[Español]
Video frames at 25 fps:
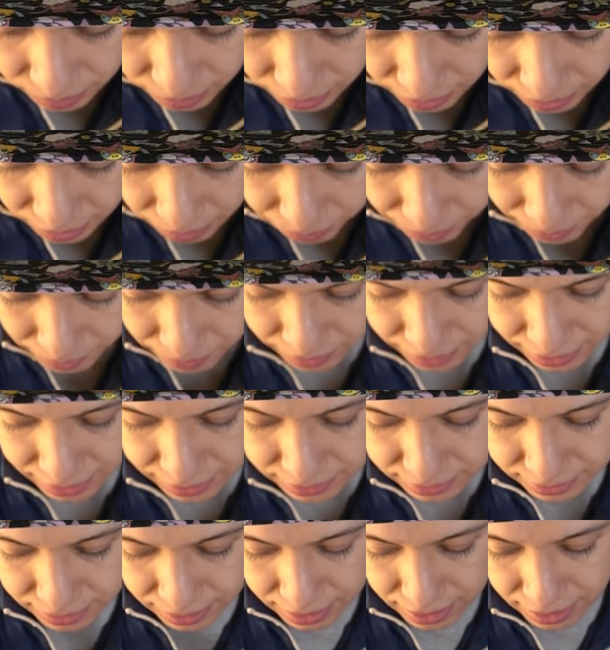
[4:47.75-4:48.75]
Y bueno, aquí
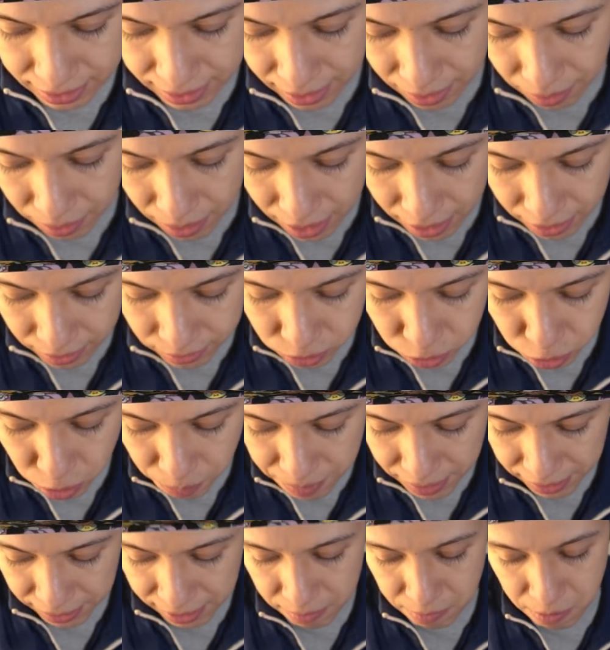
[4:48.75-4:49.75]
está el
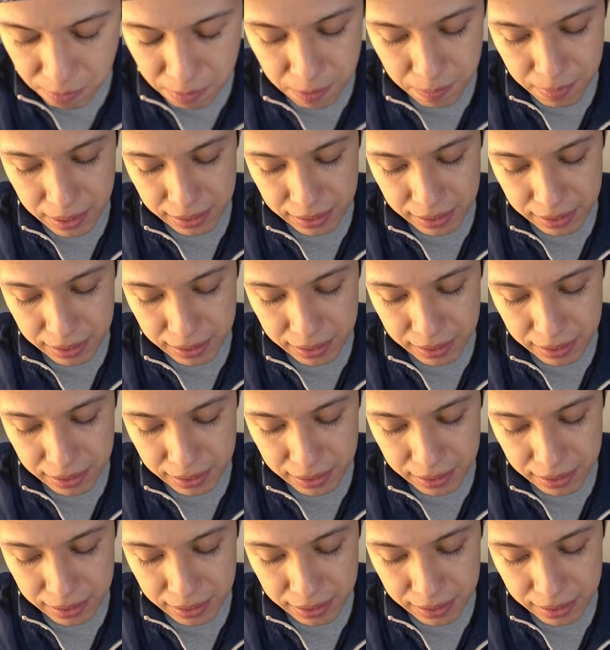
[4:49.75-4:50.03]
Super Nerve